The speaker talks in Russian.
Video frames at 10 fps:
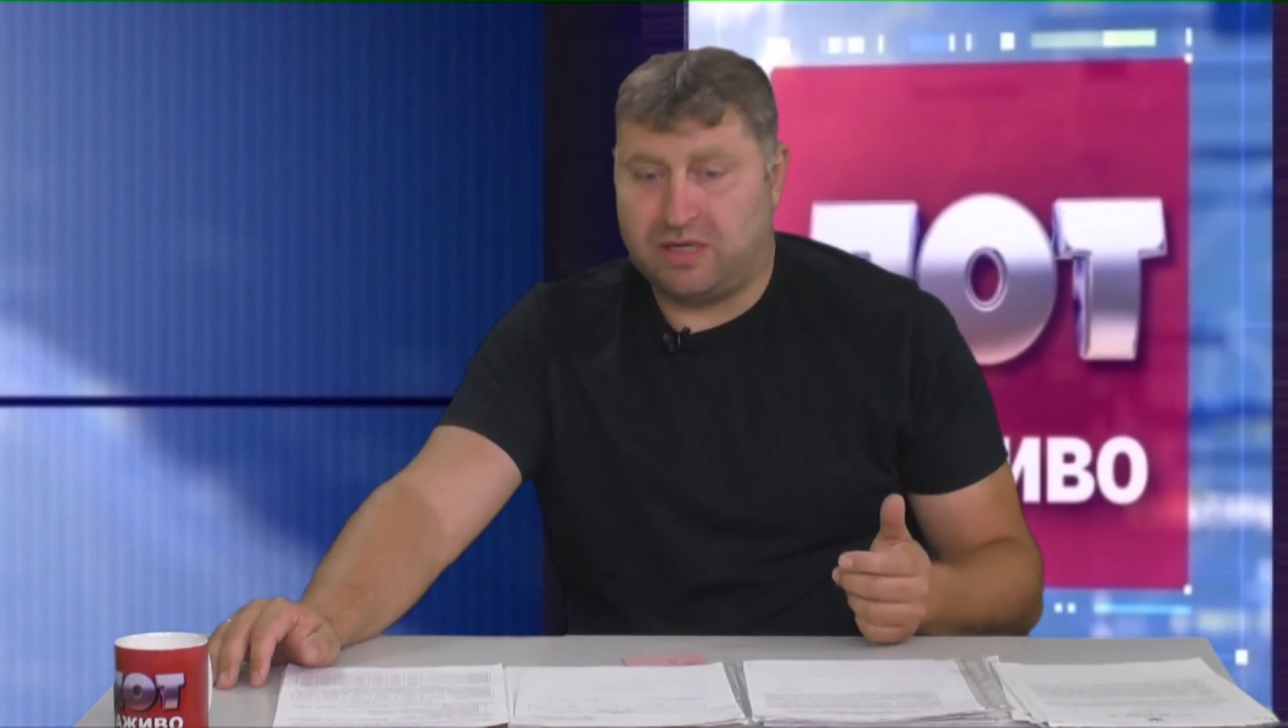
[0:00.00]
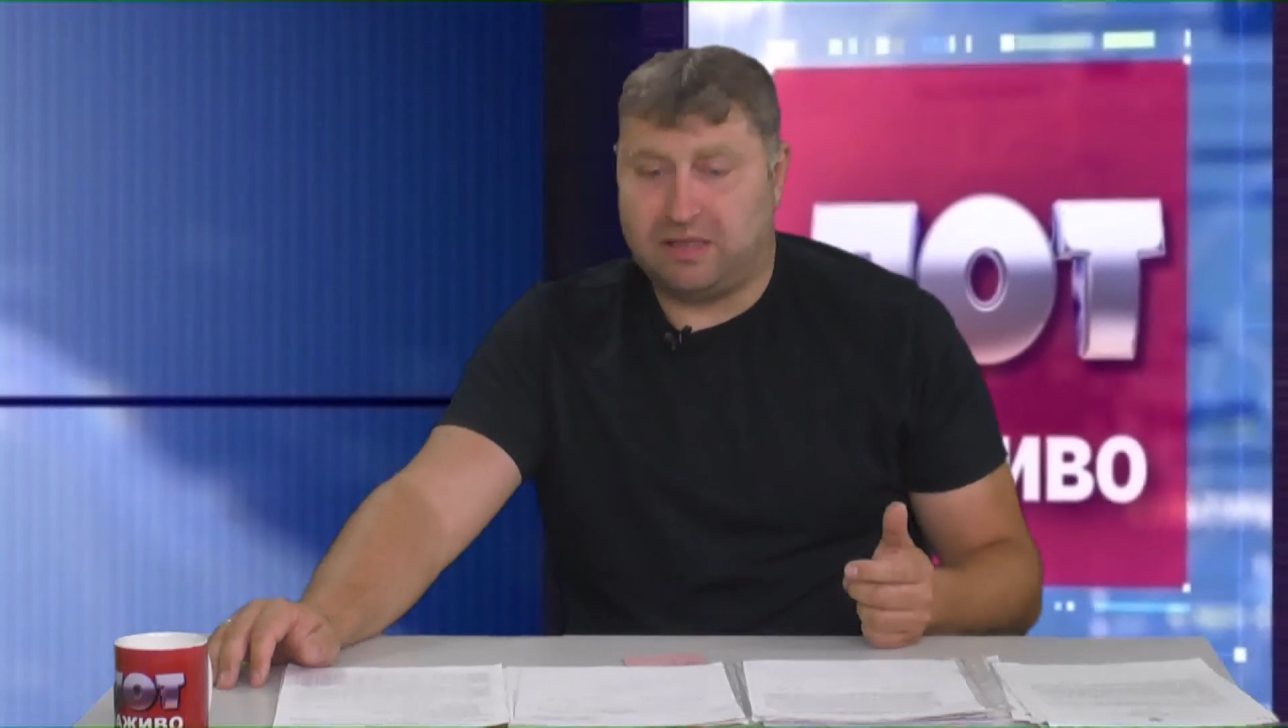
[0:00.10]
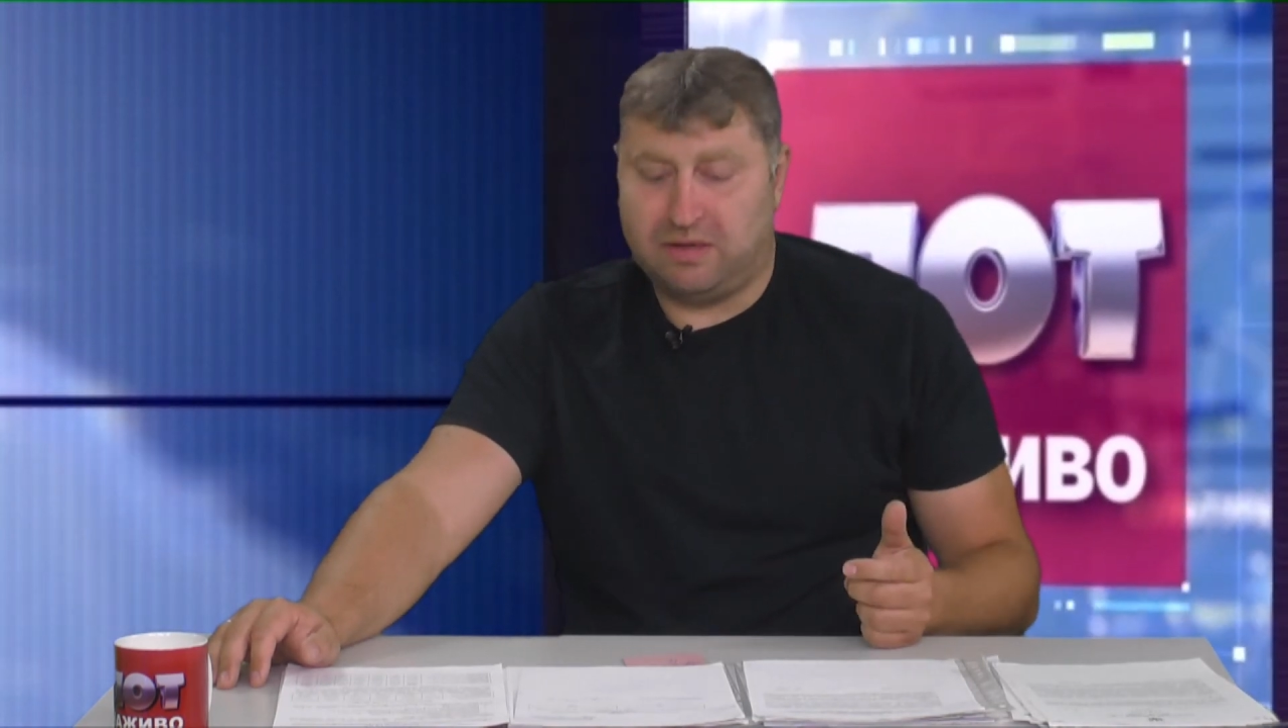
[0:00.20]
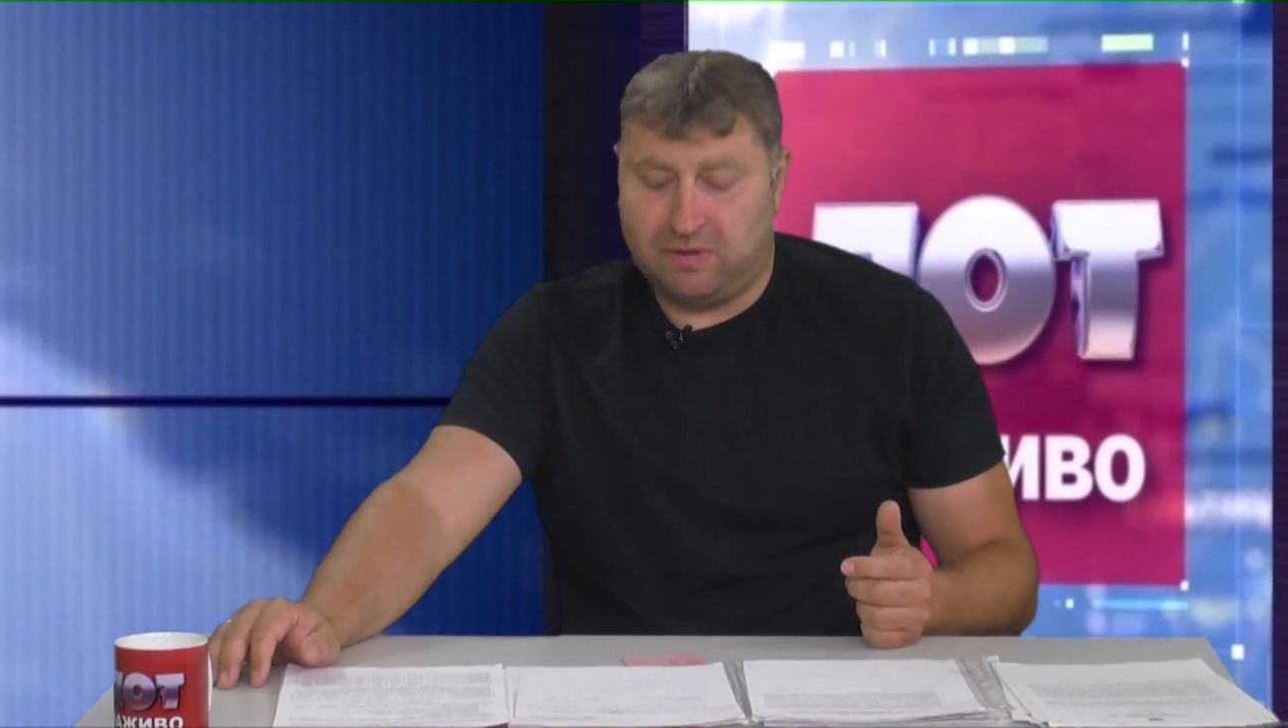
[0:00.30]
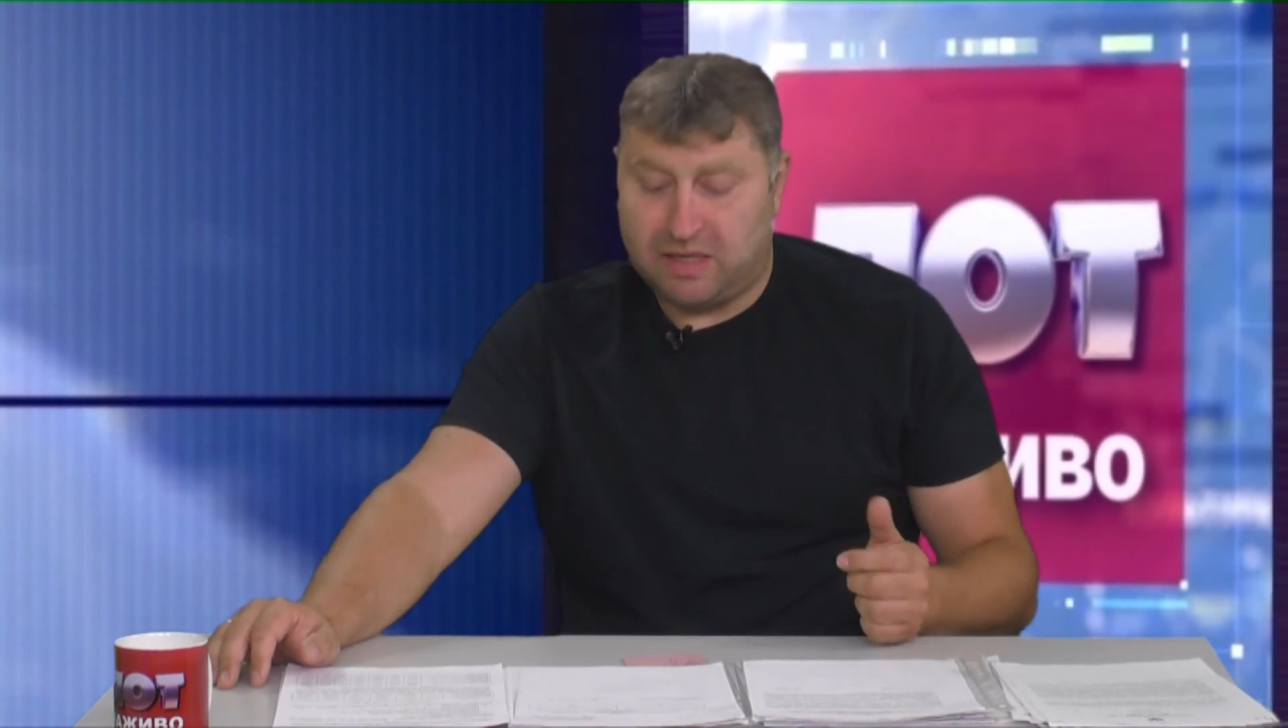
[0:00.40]

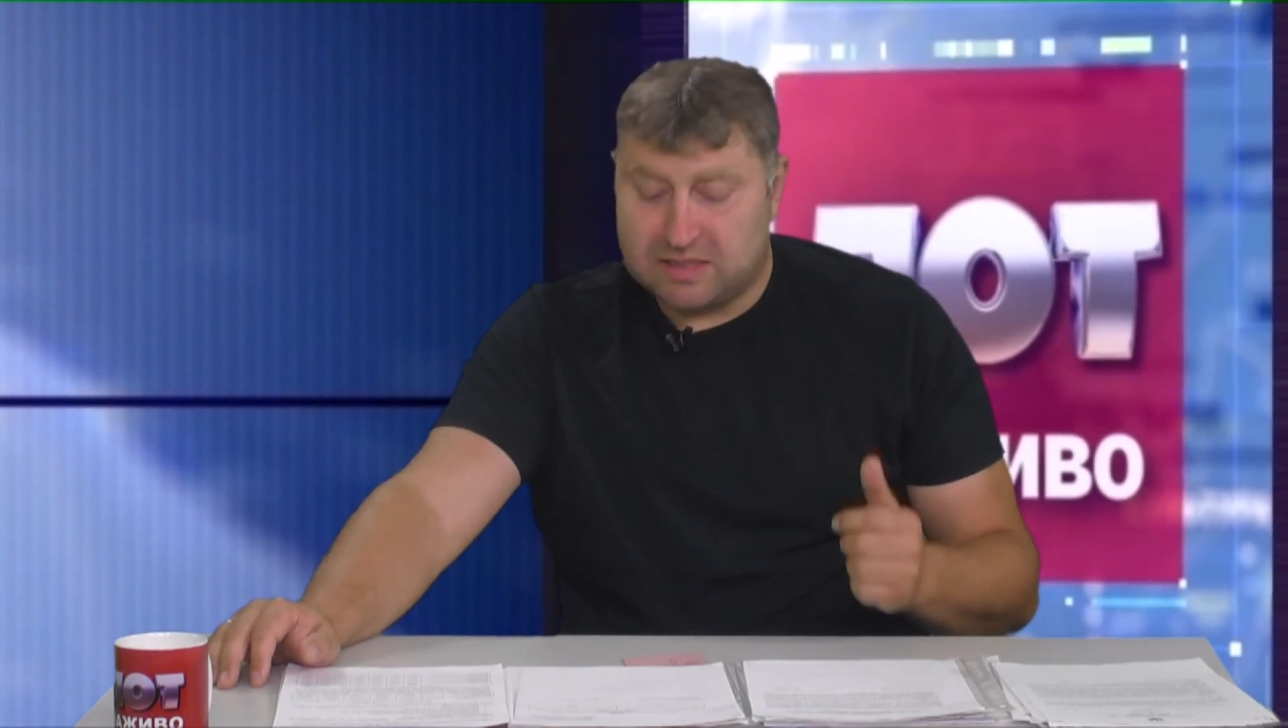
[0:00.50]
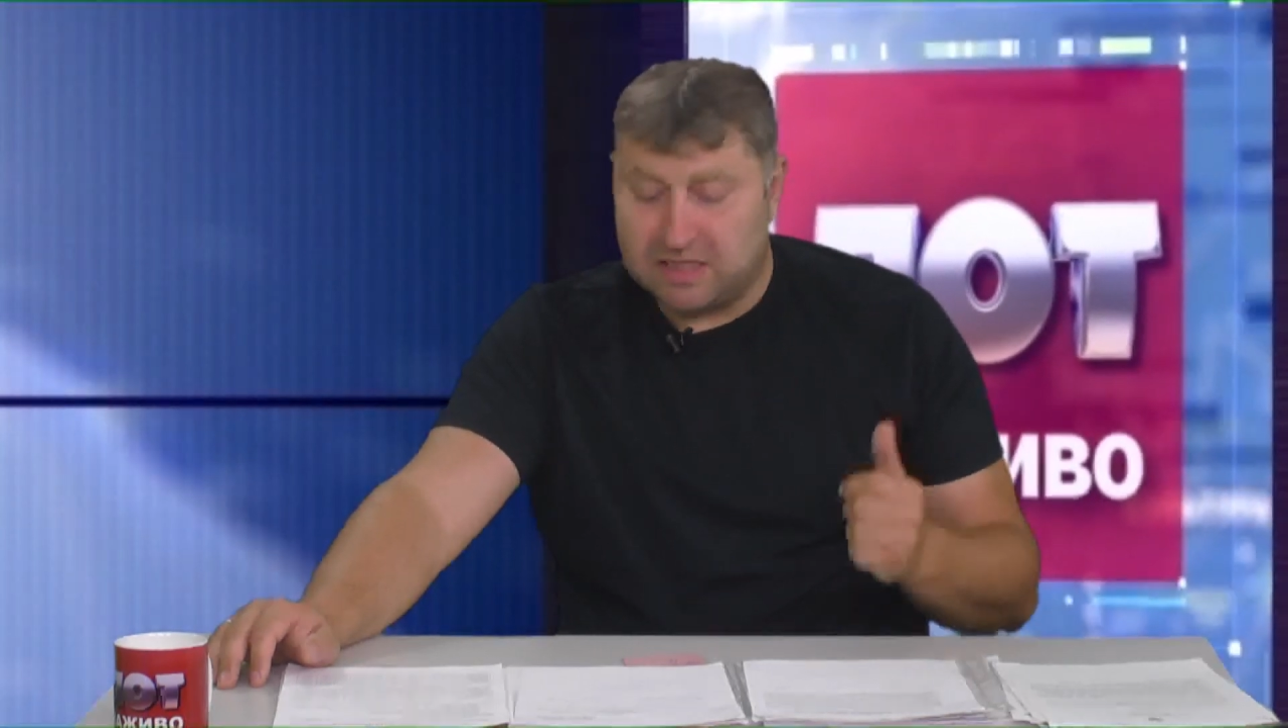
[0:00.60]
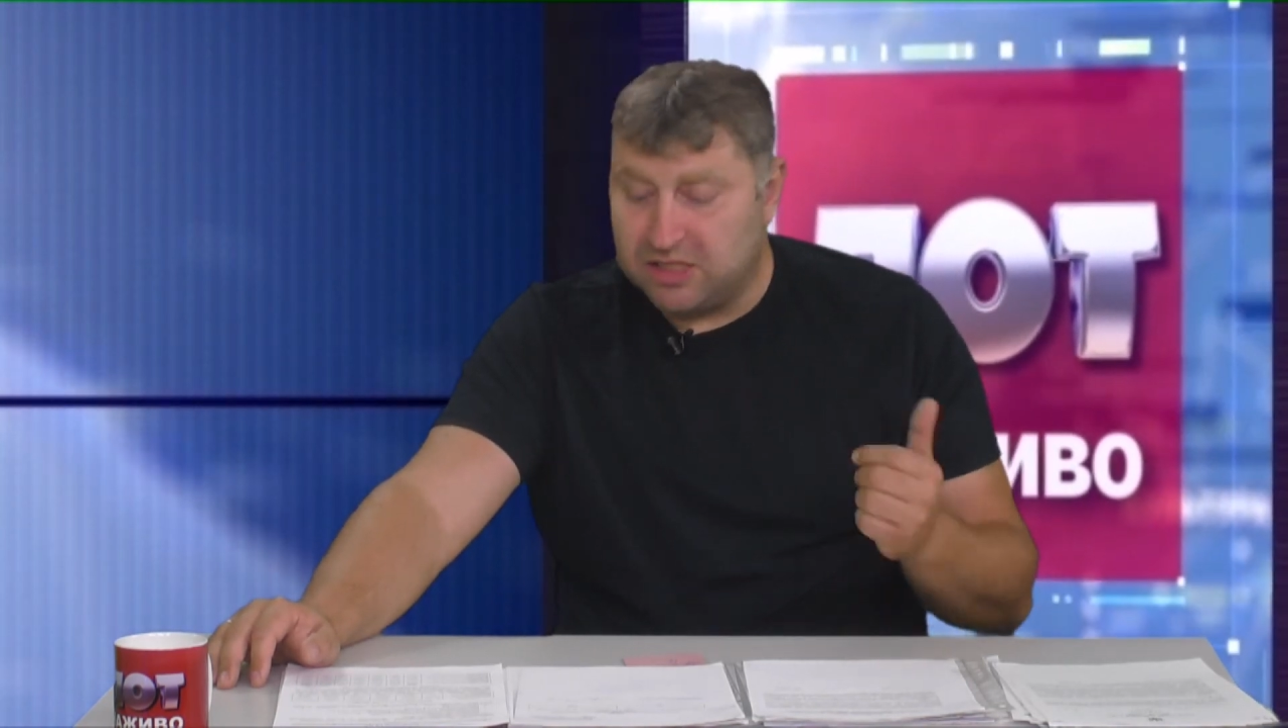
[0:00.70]
она является